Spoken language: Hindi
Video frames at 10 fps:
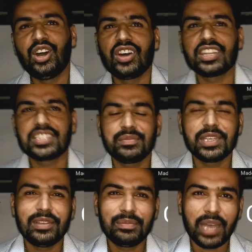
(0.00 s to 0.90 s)
और
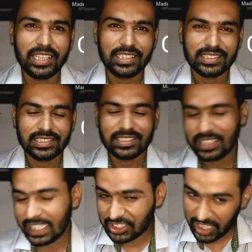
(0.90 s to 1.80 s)
जमील भाई
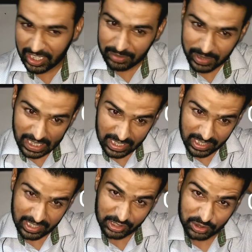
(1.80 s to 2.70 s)
ने चैनल बनाया
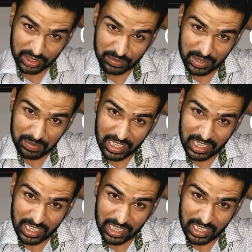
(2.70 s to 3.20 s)
है तो सबसे